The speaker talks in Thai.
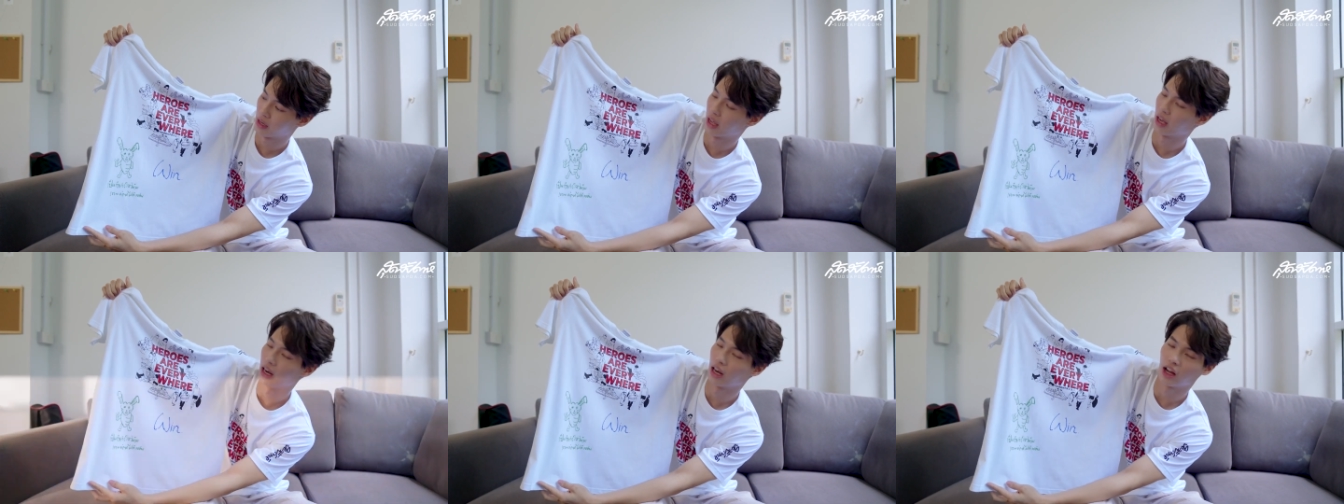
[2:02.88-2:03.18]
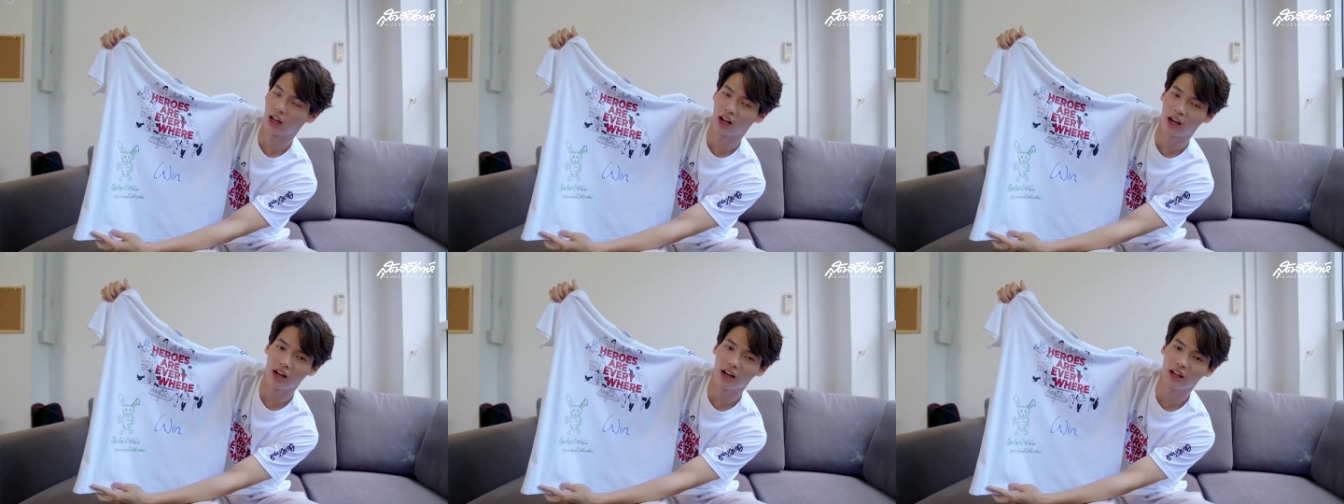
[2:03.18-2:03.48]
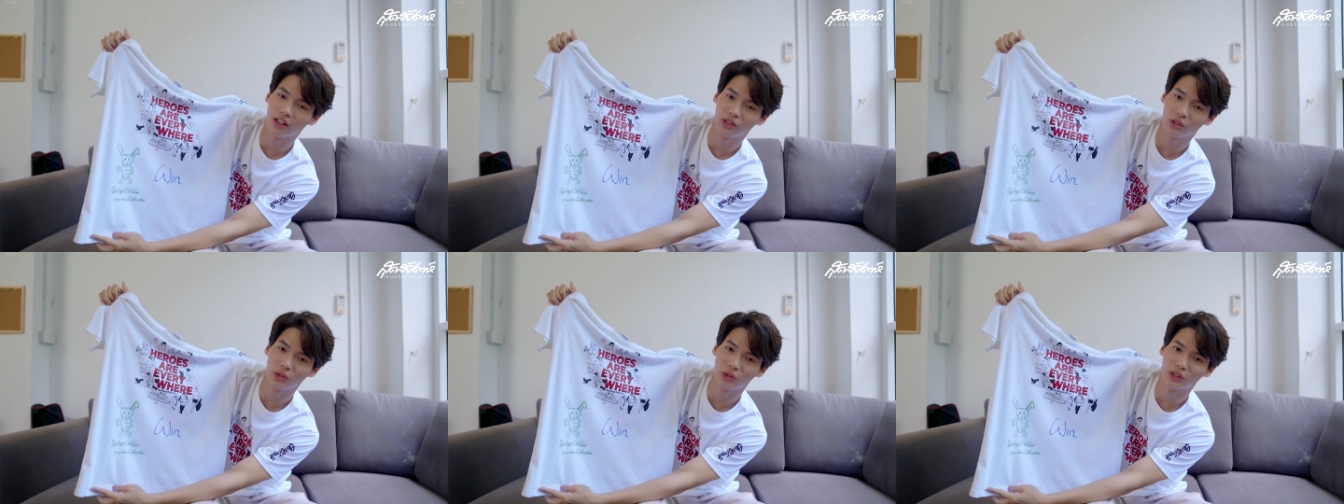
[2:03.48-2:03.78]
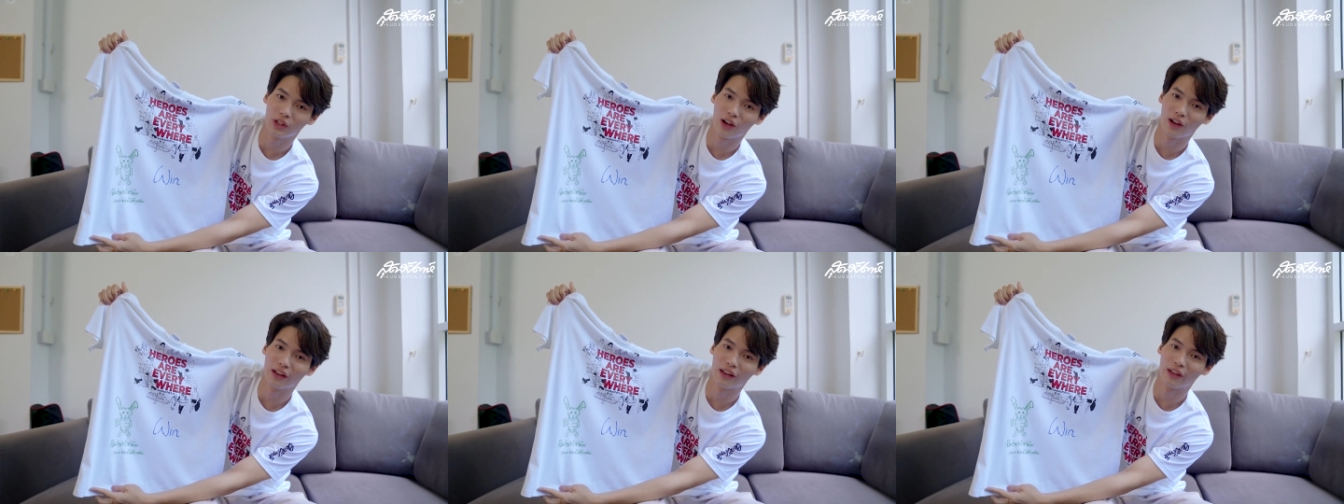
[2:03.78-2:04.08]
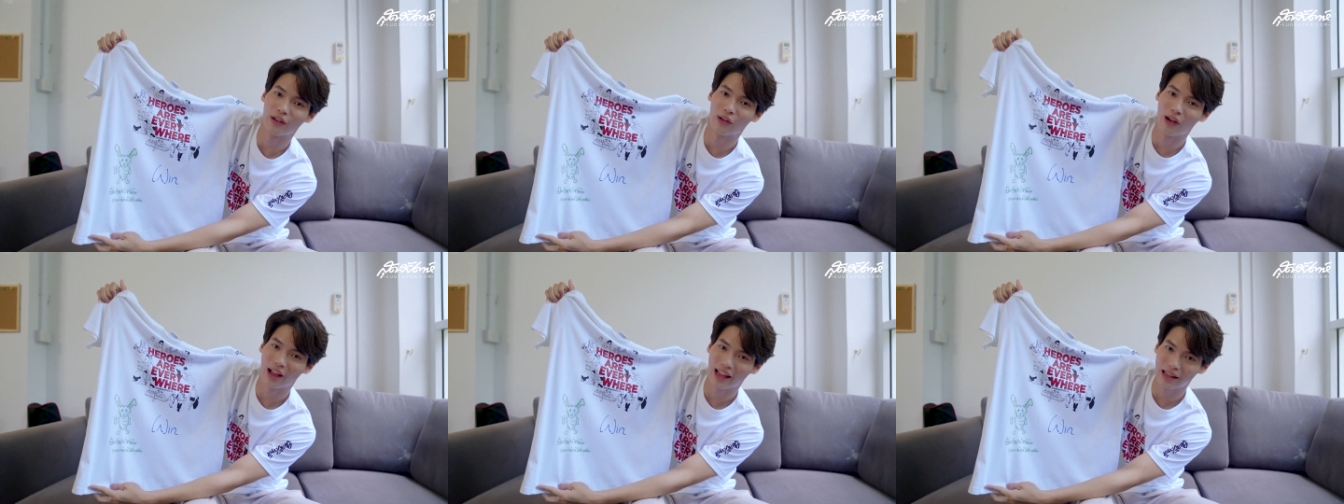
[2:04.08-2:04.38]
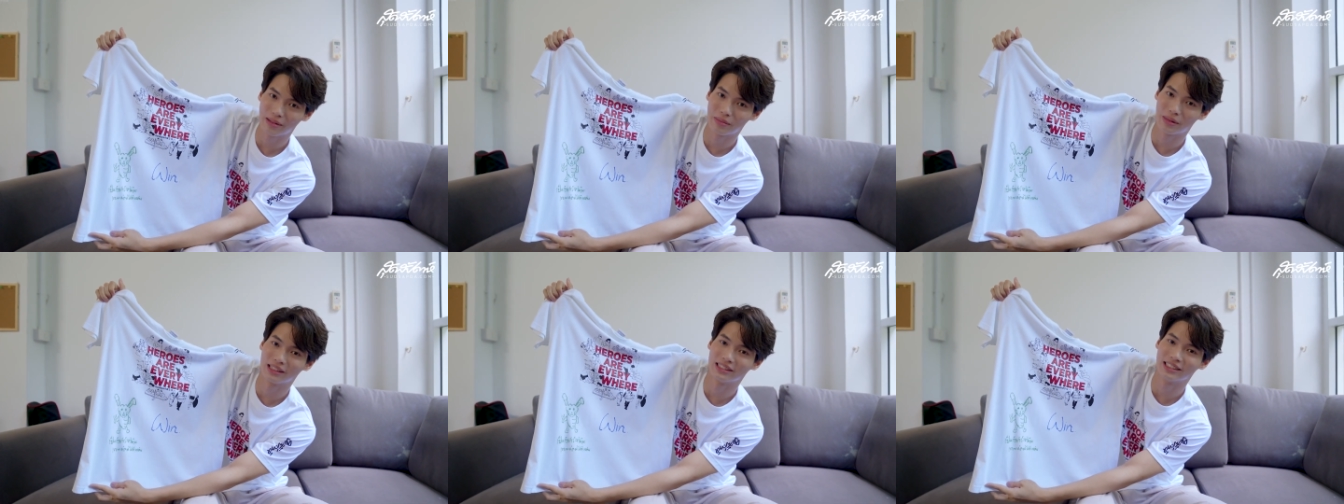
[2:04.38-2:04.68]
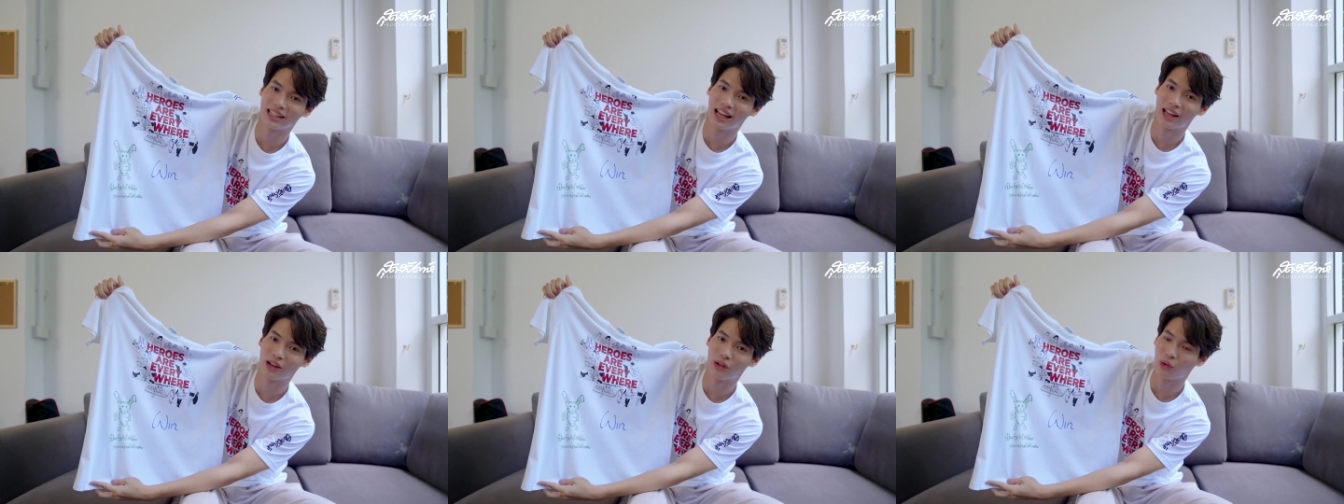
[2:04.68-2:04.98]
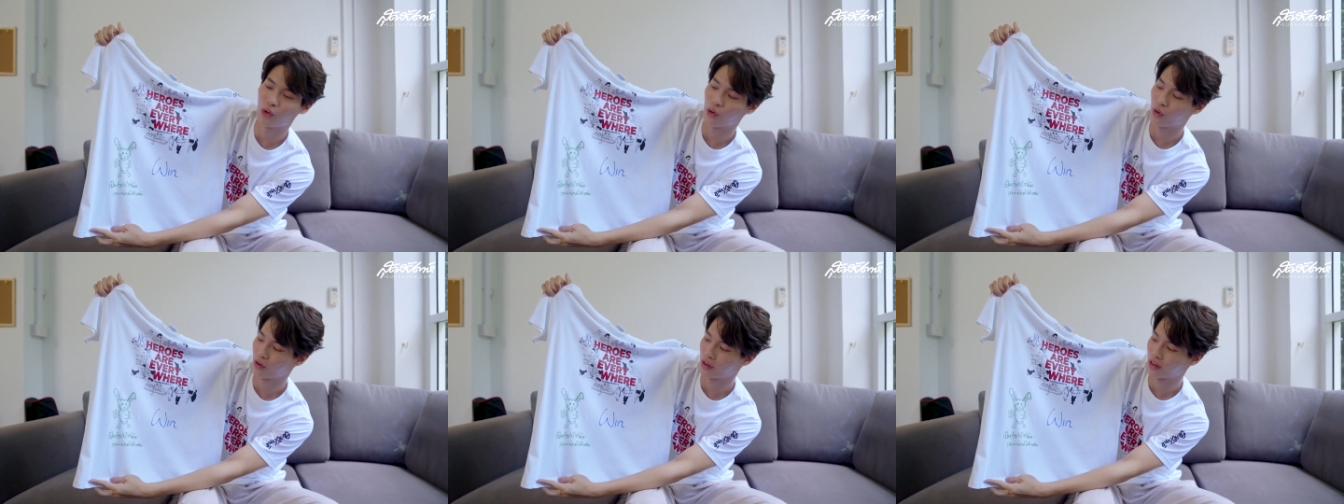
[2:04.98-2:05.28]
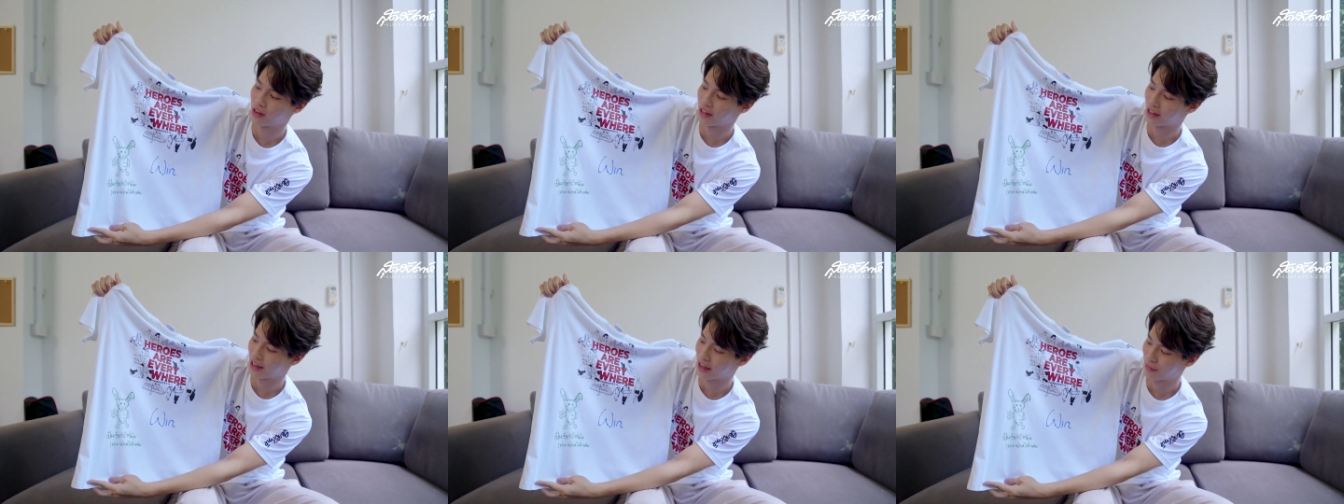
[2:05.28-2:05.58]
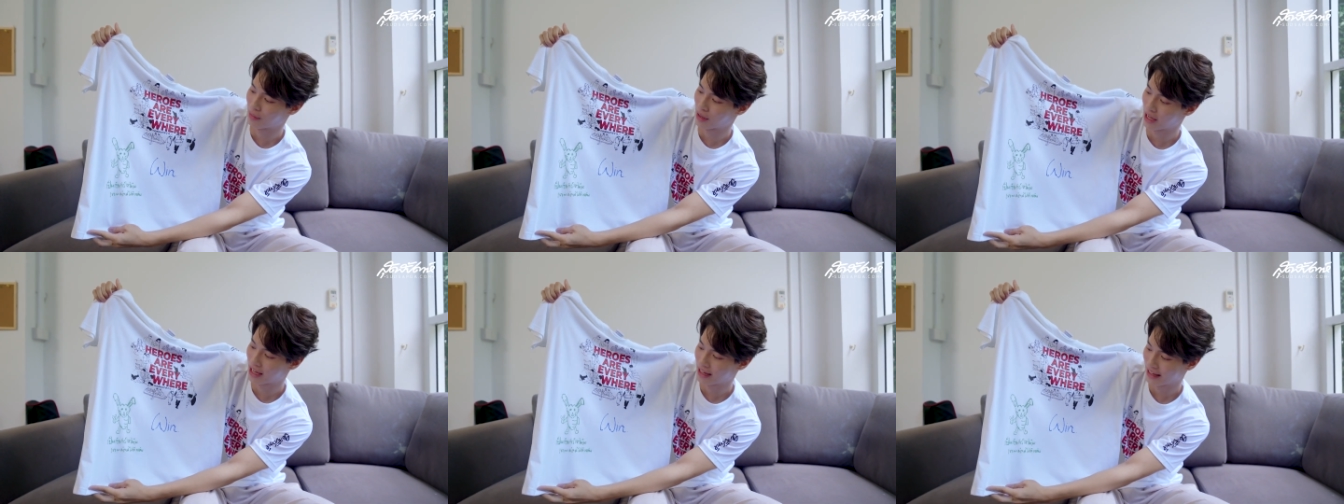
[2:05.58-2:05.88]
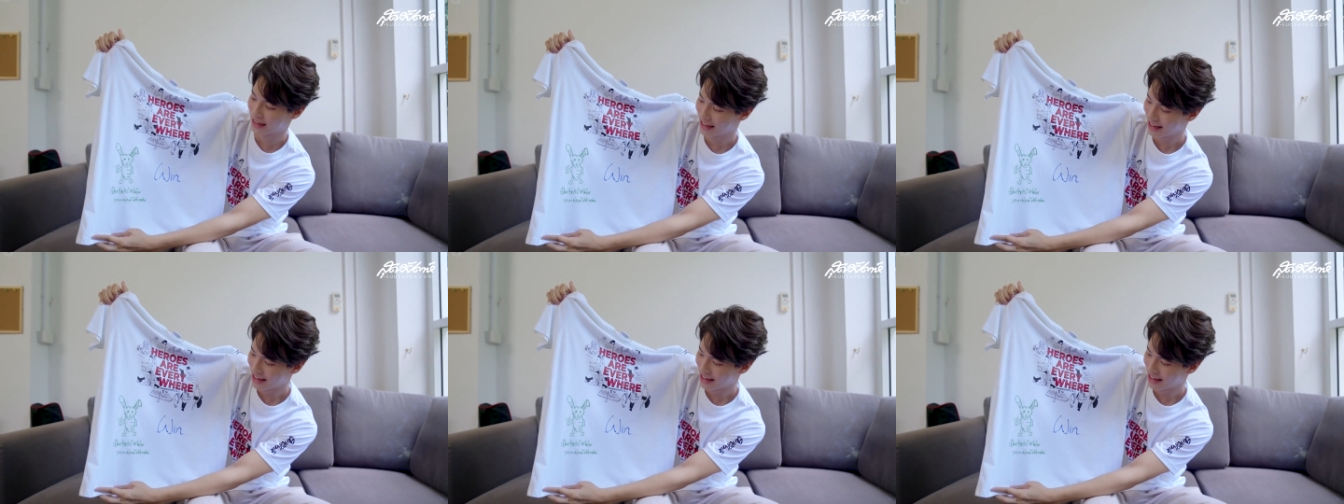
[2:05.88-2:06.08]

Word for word: นเองแล้วก็ชูสองนิ้วให้กำลังใจทุกคนนะครับให้